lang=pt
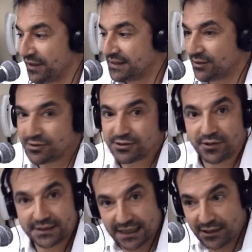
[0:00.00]
fazer o
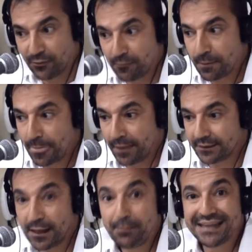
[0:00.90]
sorteio
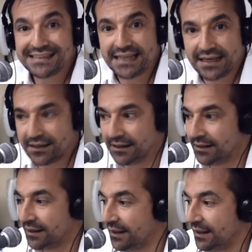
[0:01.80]
da bezerra.
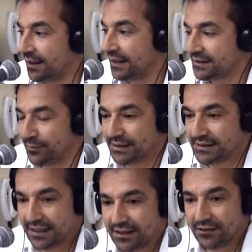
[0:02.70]
Essa
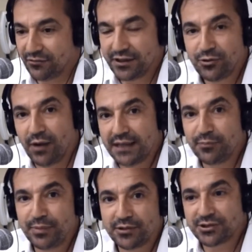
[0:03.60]
bezerra foi
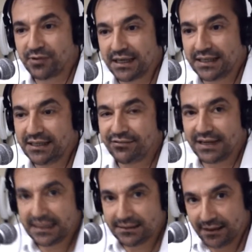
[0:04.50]
doada pelo Joaquim
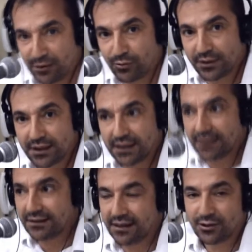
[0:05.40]
Valentão
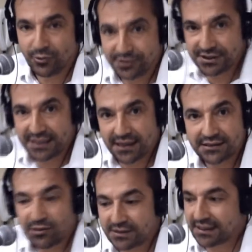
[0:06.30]
e a Lurdinha
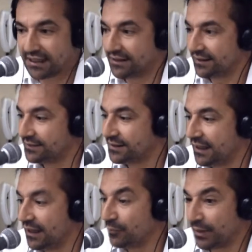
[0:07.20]
lá de Roça
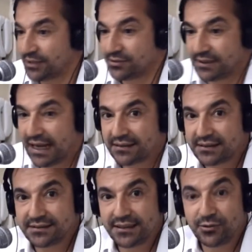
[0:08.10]
Grande para ajudar
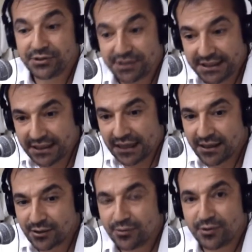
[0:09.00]
na cirurgia
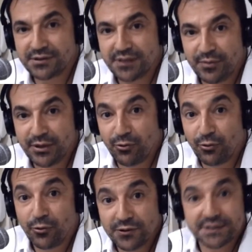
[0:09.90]
do nosso amigo
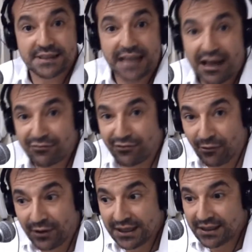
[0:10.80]

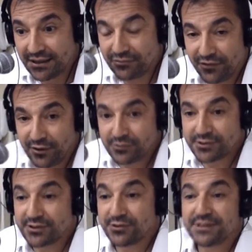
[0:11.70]
Gustavo. E foi um
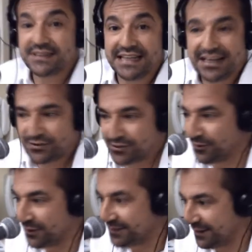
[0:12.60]

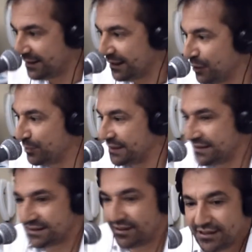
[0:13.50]
sucesso, né?
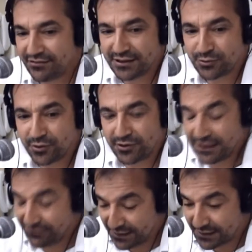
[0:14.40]
Precisava
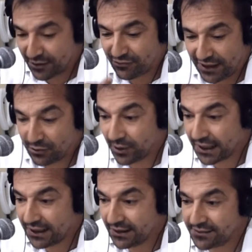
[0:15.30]
levantar o
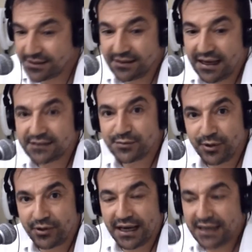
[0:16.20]
valor de 10
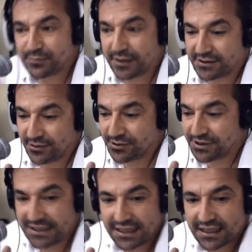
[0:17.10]
mil reais para a
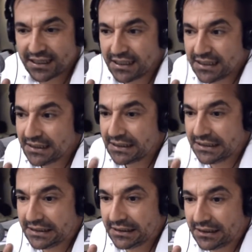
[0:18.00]
cirurgia
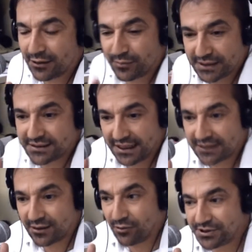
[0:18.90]
e era uma
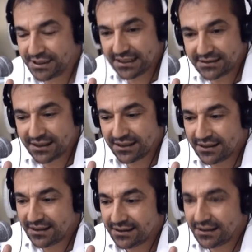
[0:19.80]
certa urgência
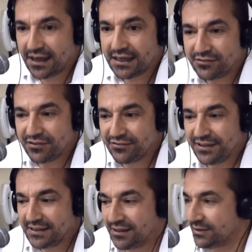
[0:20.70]
e a rifa
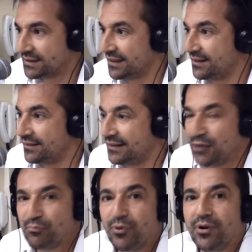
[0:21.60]
vendeu assim em
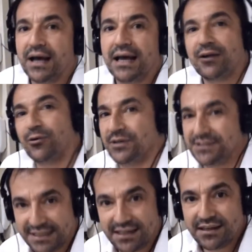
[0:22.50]
tempo
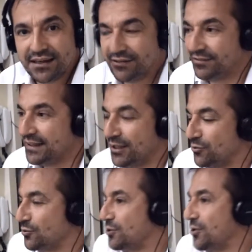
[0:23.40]
recorde, né?
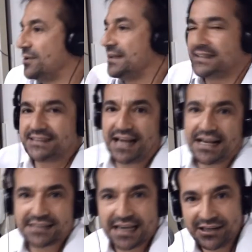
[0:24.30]
Venderam todas
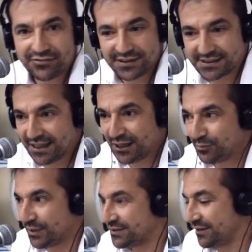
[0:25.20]
as rifas.
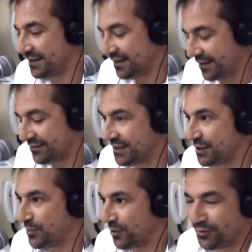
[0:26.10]
O pessoal até teve
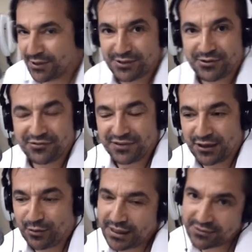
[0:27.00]
gente procurando no
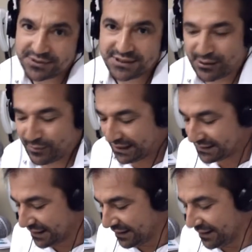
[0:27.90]
final, mas não tinha
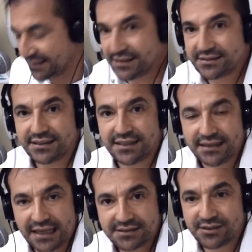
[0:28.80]
mais. A gente
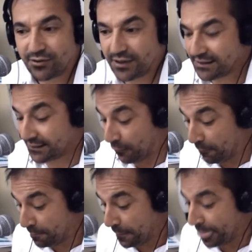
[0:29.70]
agradece de coração.
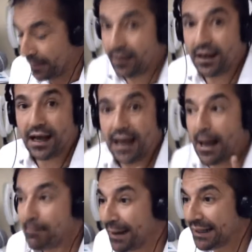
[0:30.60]

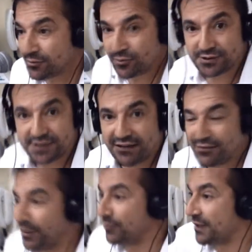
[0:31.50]
A mãe do
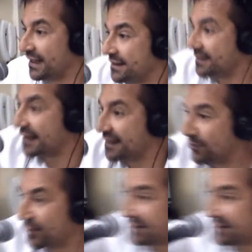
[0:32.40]
Gustavo Imaculado está aqui com